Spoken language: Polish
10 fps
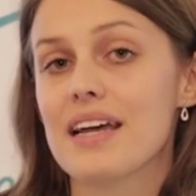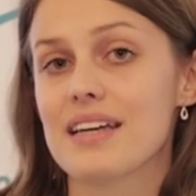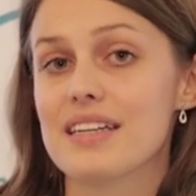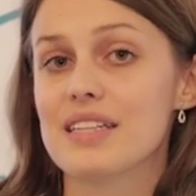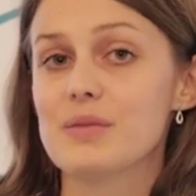
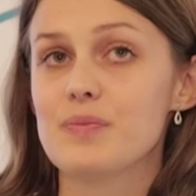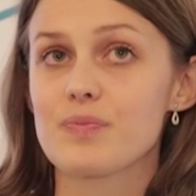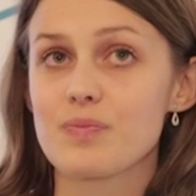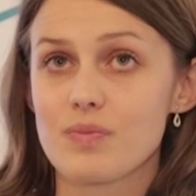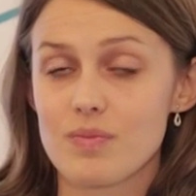E,
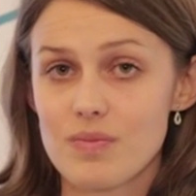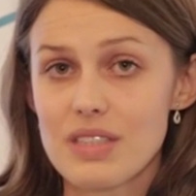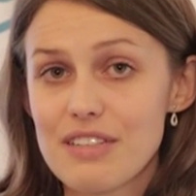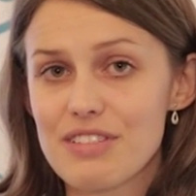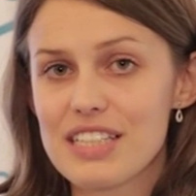
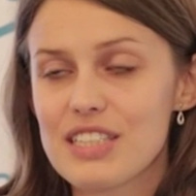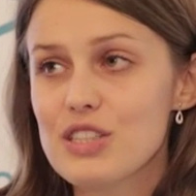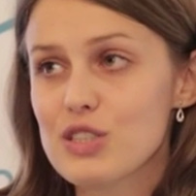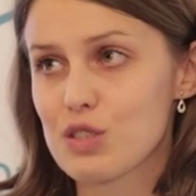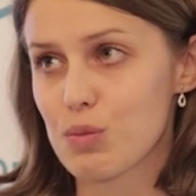w jaki
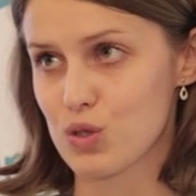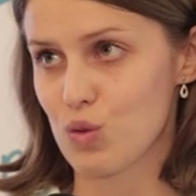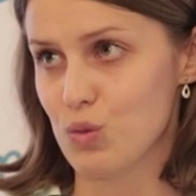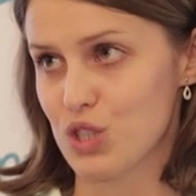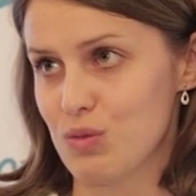inny
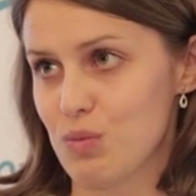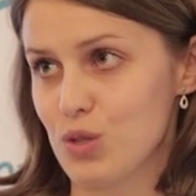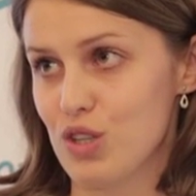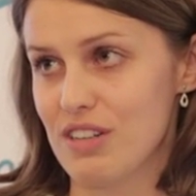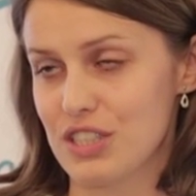sposób możemy
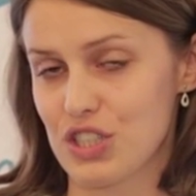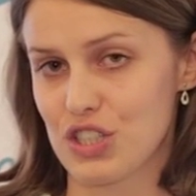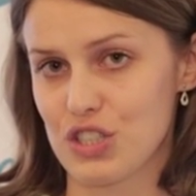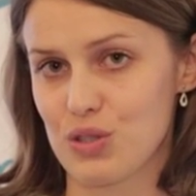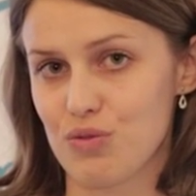budować
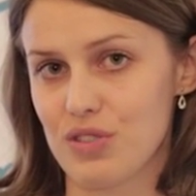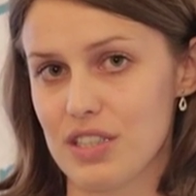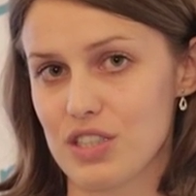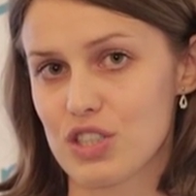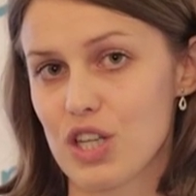jeszcze tę
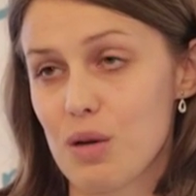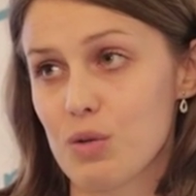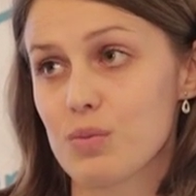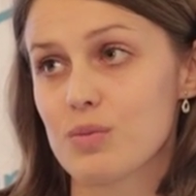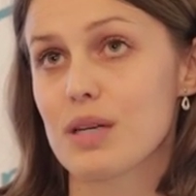więź.
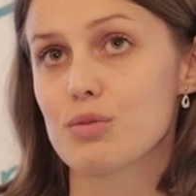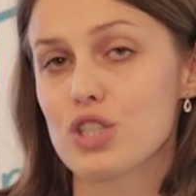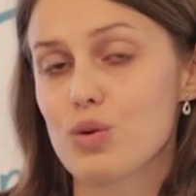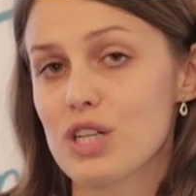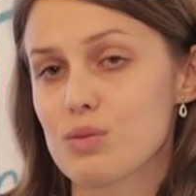Po, na
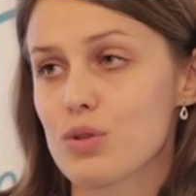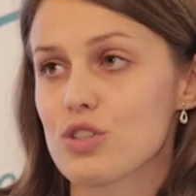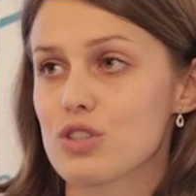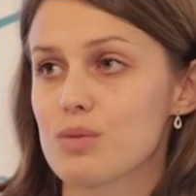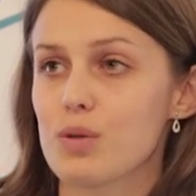przykład po,
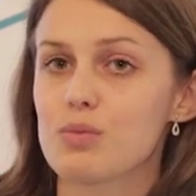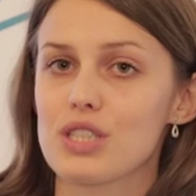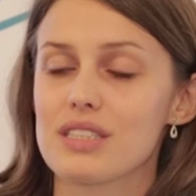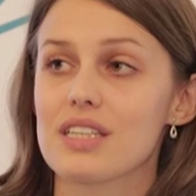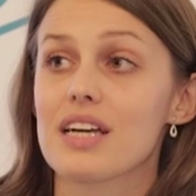
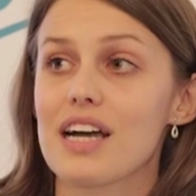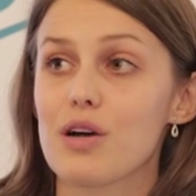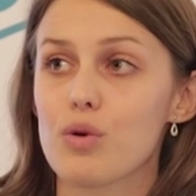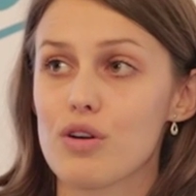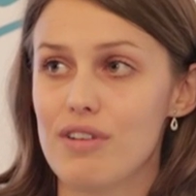poprzez
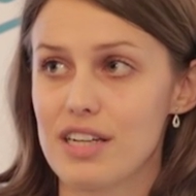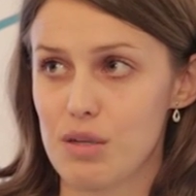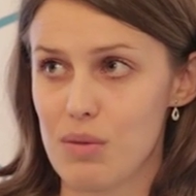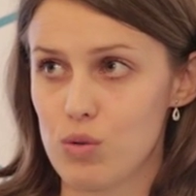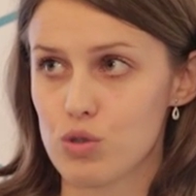
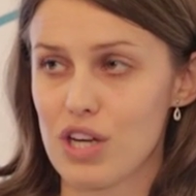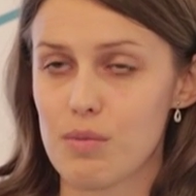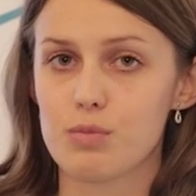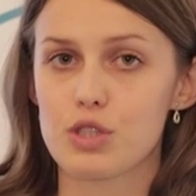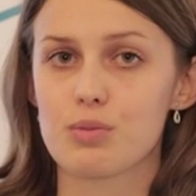kangurowanie
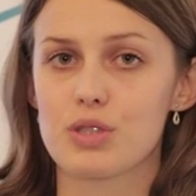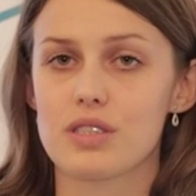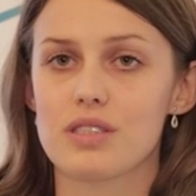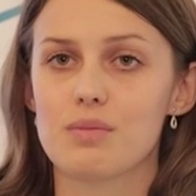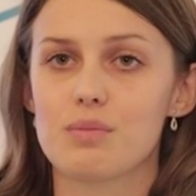maluszka, poprzez
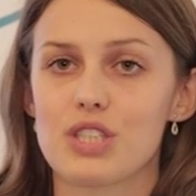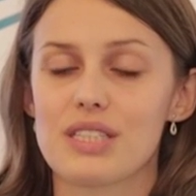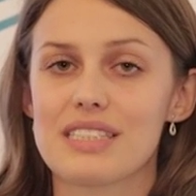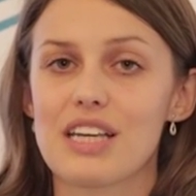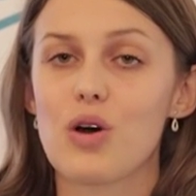
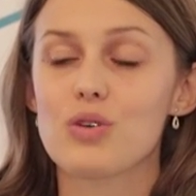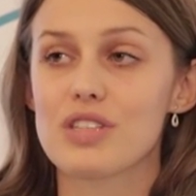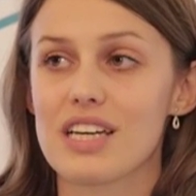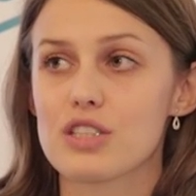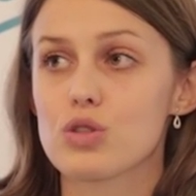przez
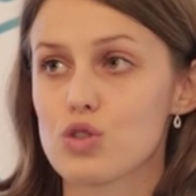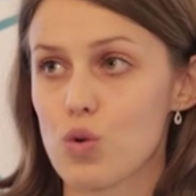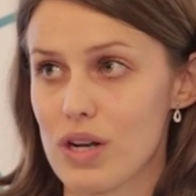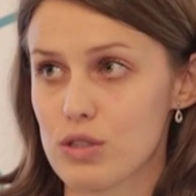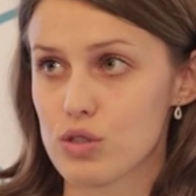kontakt
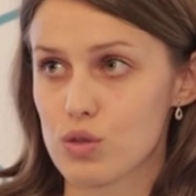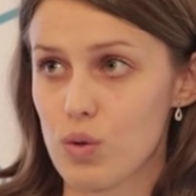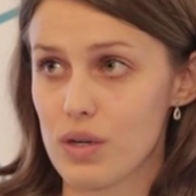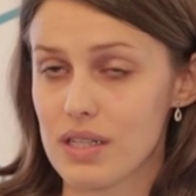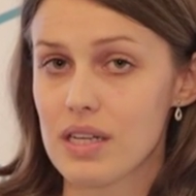skóra do
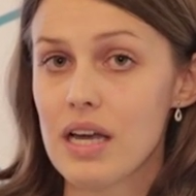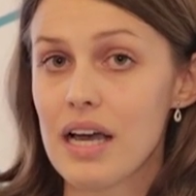skóry.